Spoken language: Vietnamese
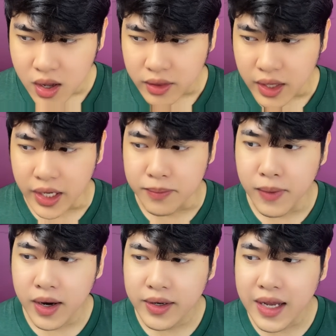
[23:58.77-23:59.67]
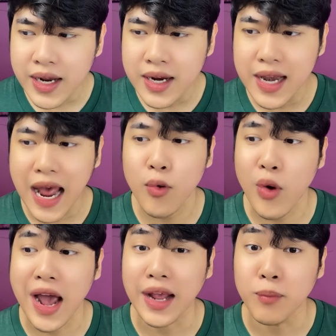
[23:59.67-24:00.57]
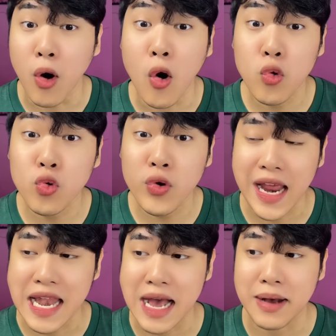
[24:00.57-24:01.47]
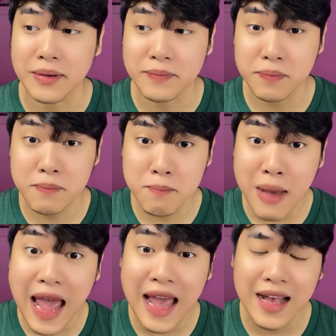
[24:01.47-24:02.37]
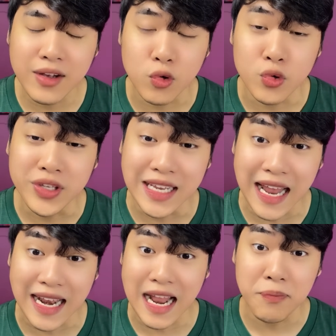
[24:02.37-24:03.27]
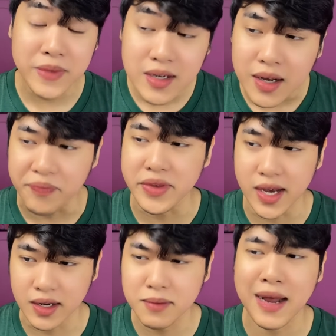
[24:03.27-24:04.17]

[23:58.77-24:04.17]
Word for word: Thì mới đi ra ngoài mộ của con này là ba của chị Lành là ông Dư dẫn